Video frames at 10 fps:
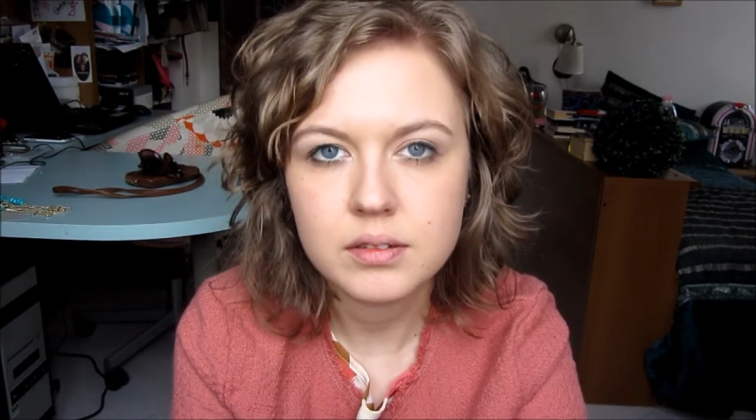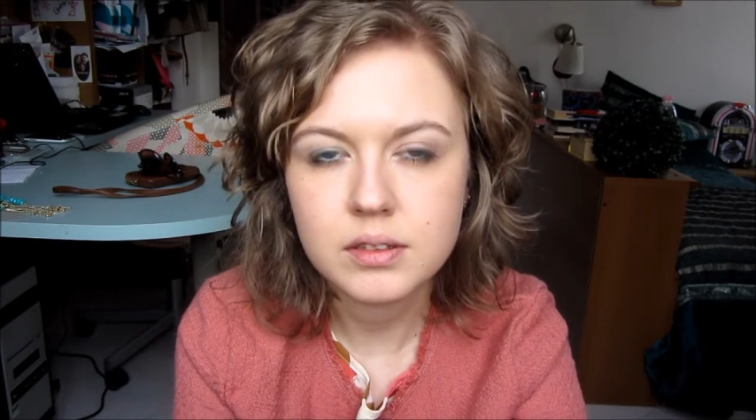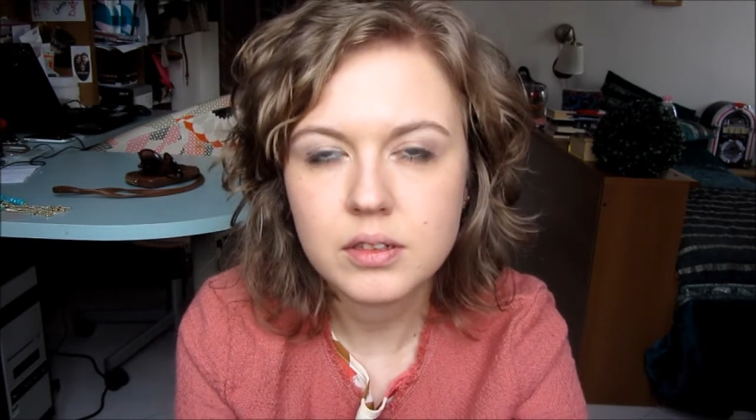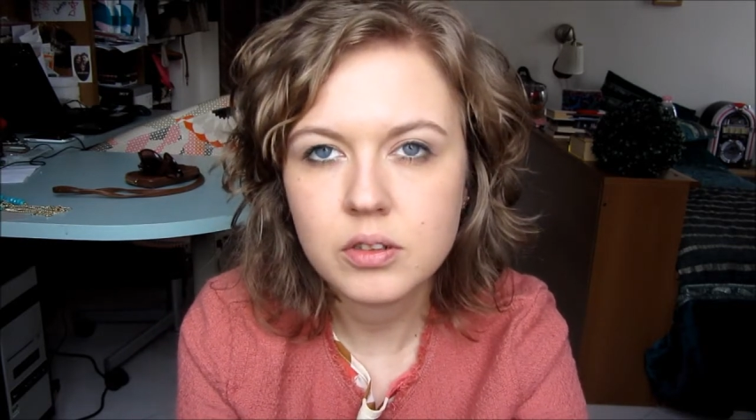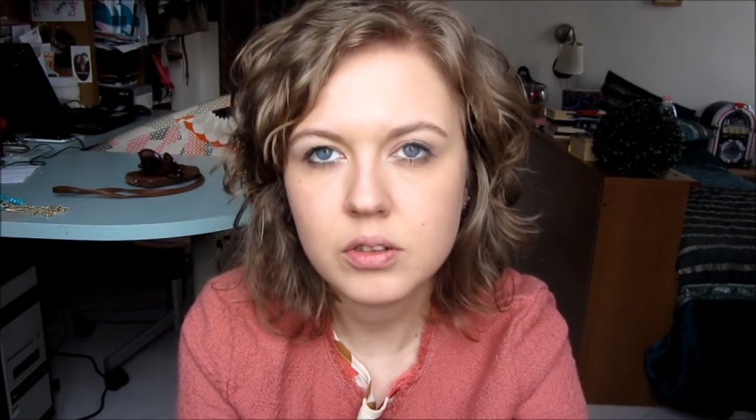
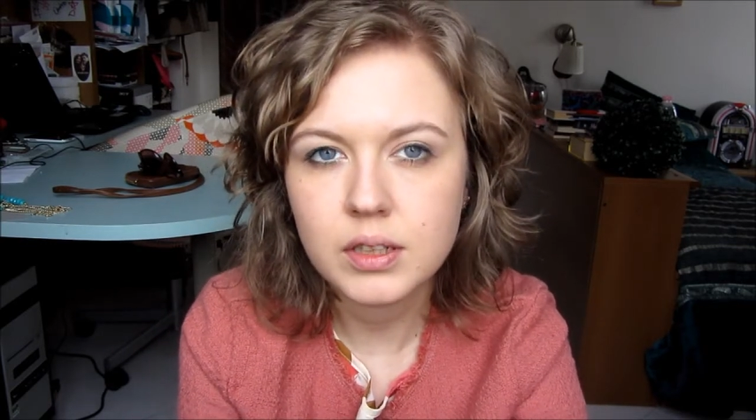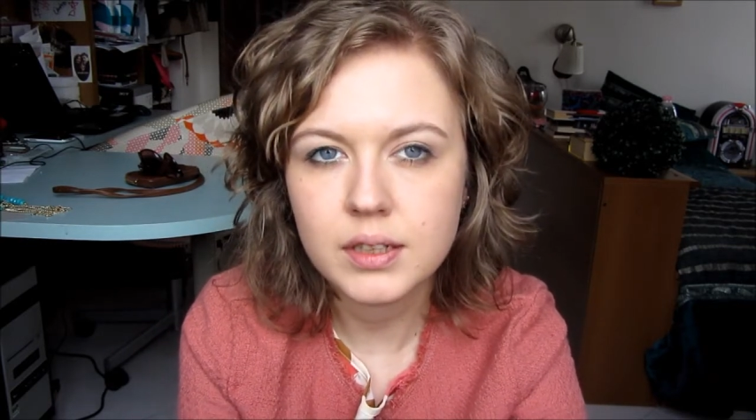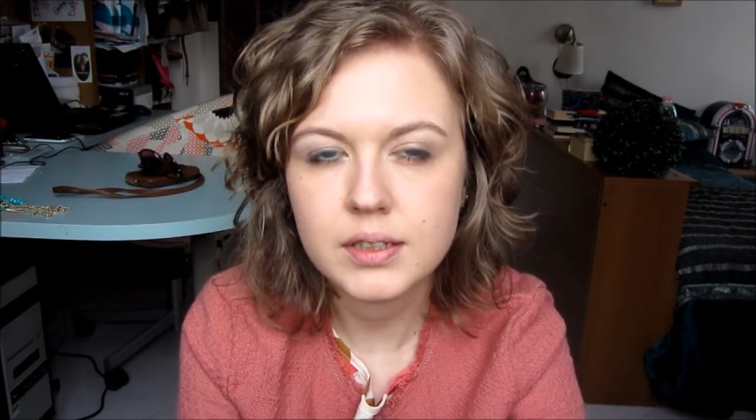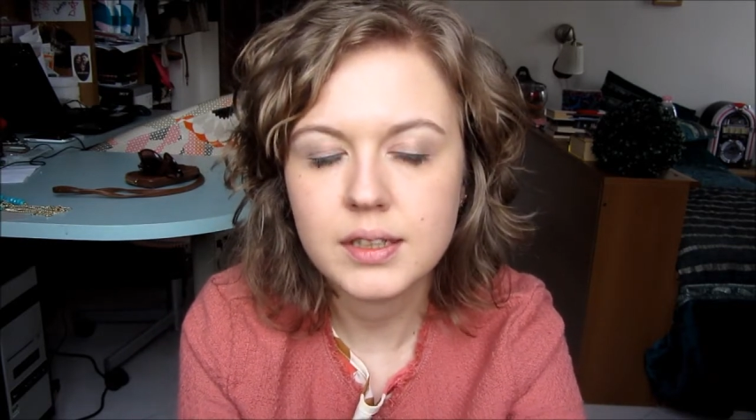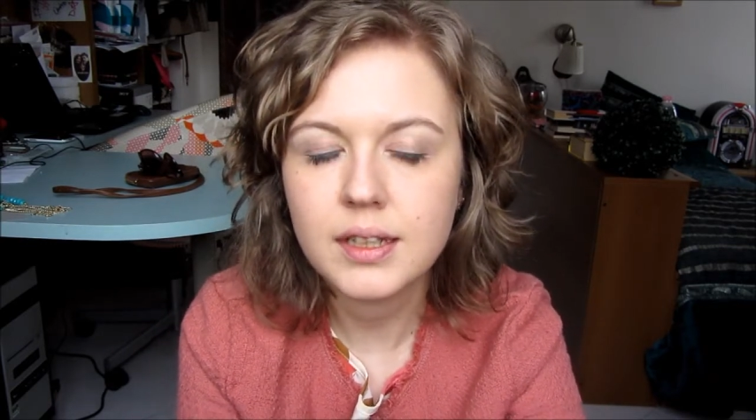tylko
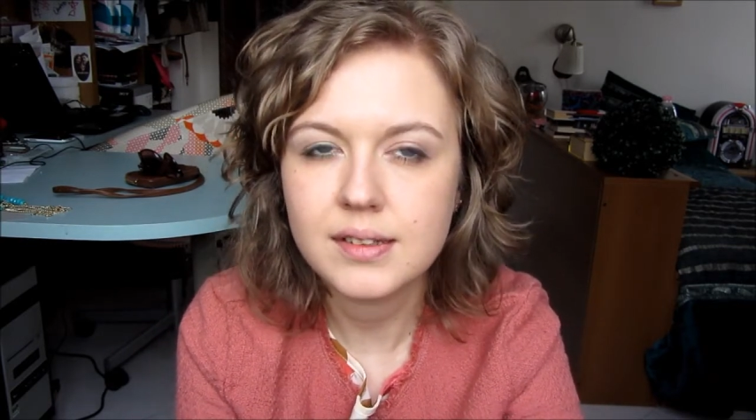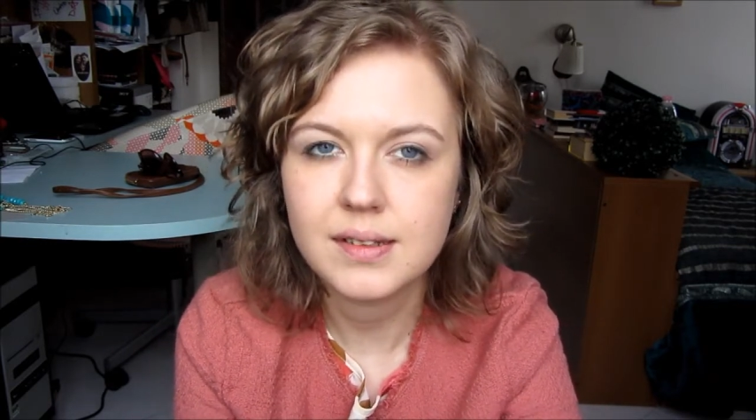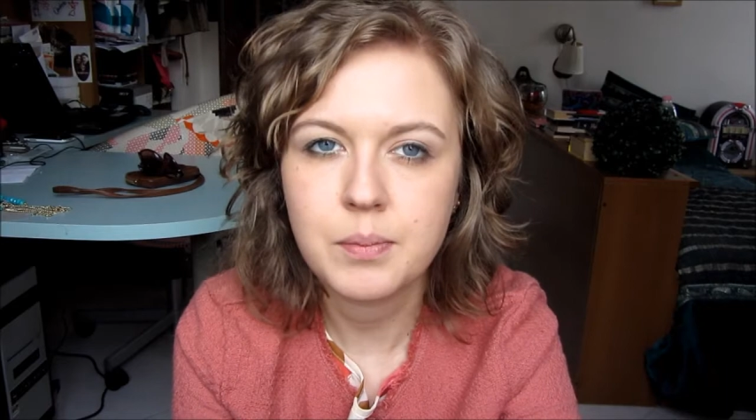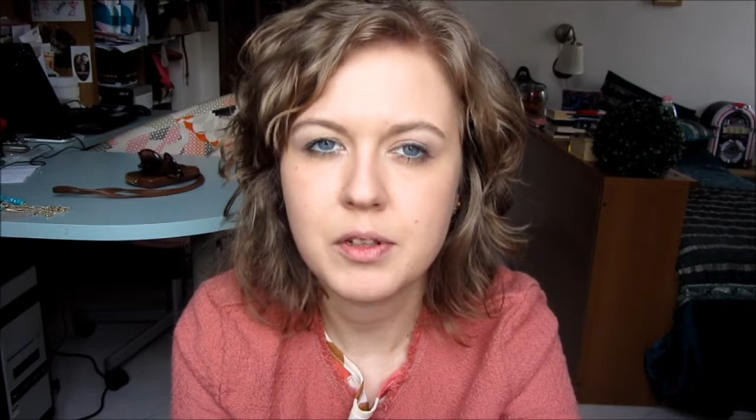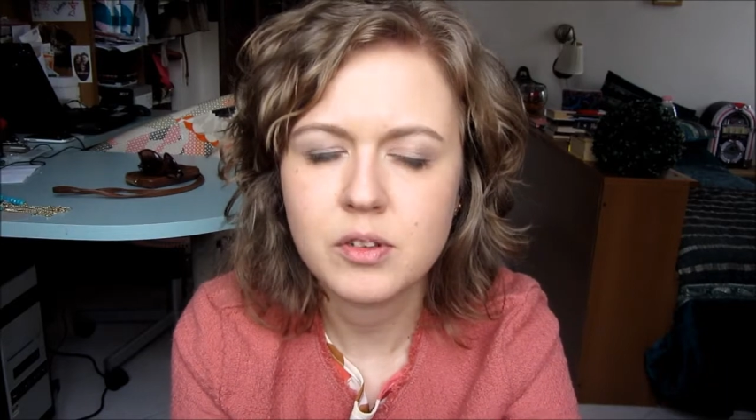jak nie jest
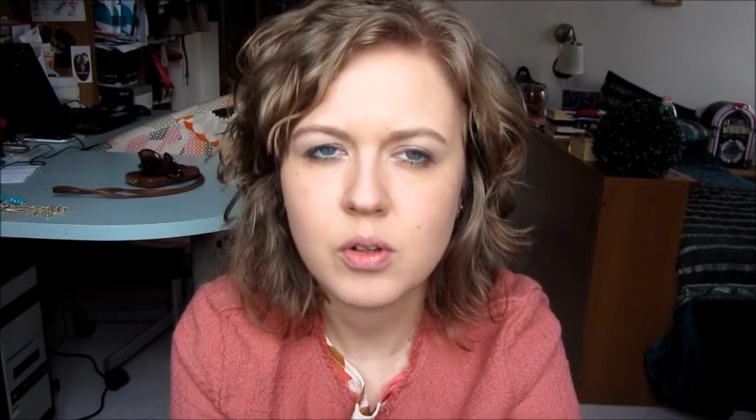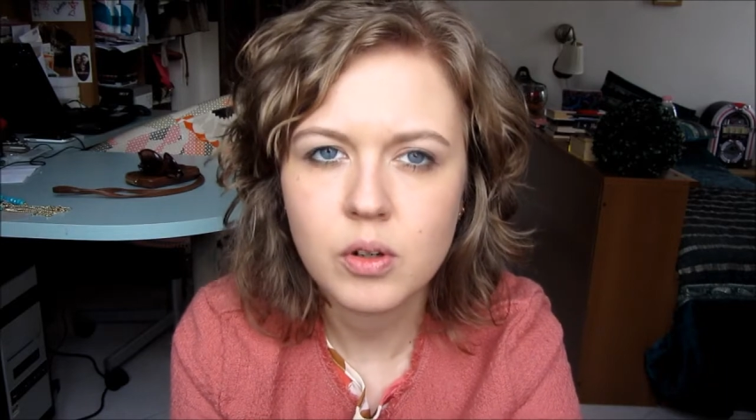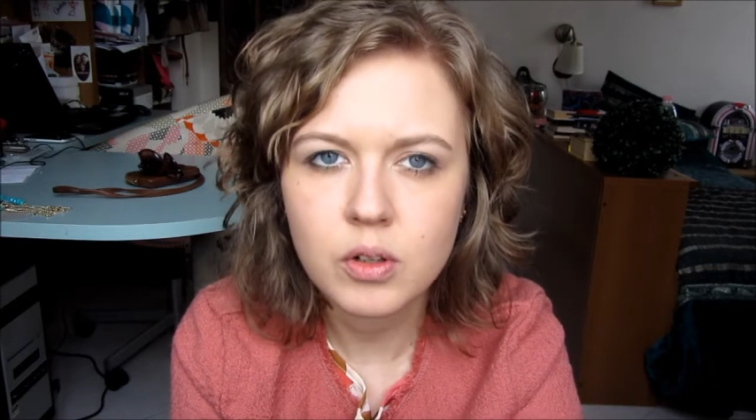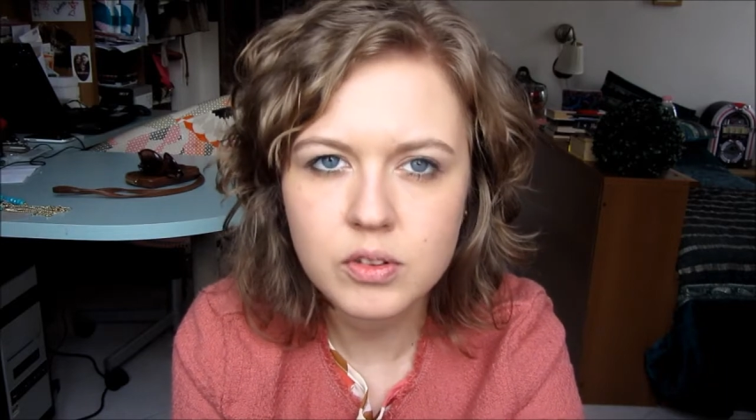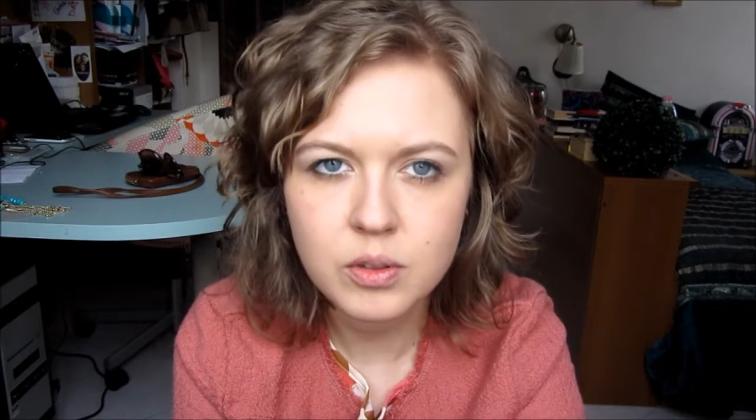za bardzo
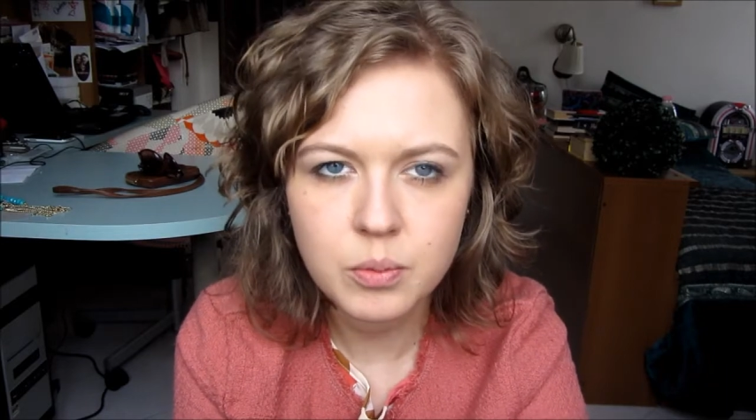gorąco,